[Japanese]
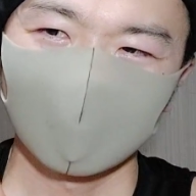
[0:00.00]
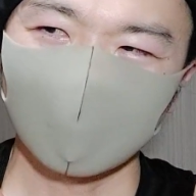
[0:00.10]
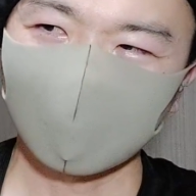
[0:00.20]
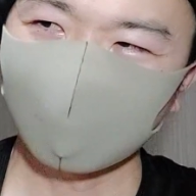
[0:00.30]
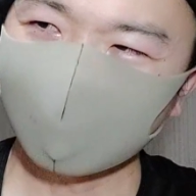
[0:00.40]

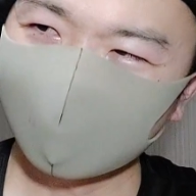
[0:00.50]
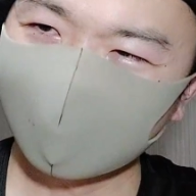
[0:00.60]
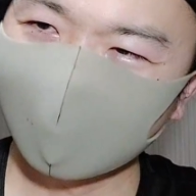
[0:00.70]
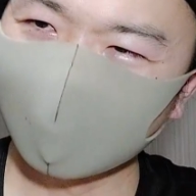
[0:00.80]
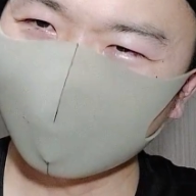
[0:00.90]
誘っ
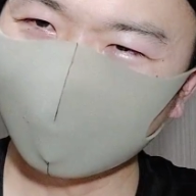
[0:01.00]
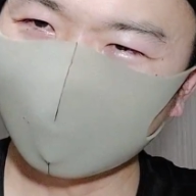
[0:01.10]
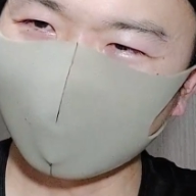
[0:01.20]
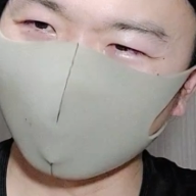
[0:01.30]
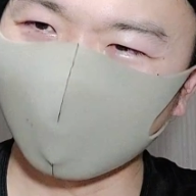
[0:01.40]
ていくっ
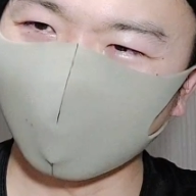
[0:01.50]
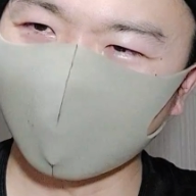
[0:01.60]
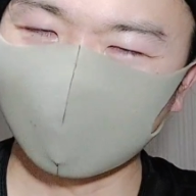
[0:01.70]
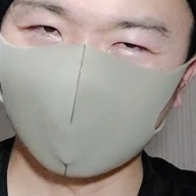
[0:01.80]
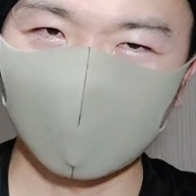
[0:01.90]
てことは
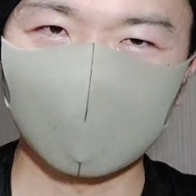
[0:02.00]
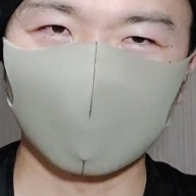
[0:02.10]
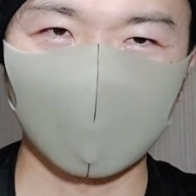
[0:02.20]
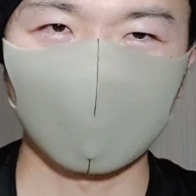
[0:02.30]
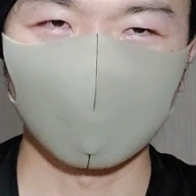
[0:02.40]
まずないっ
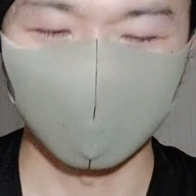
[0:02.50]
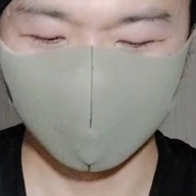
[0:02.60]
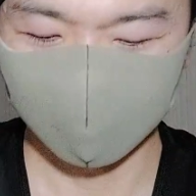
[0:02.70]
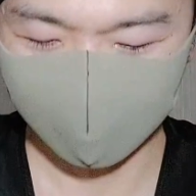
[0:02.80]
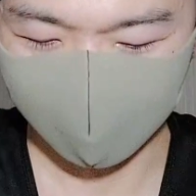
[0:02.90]
すね友
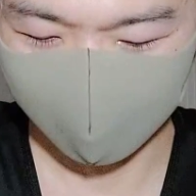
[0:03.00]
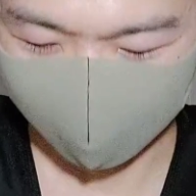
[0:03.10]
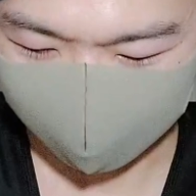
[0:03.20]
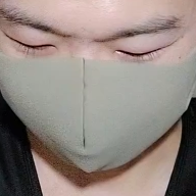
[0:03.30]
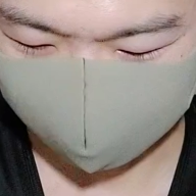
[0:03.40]
達以外で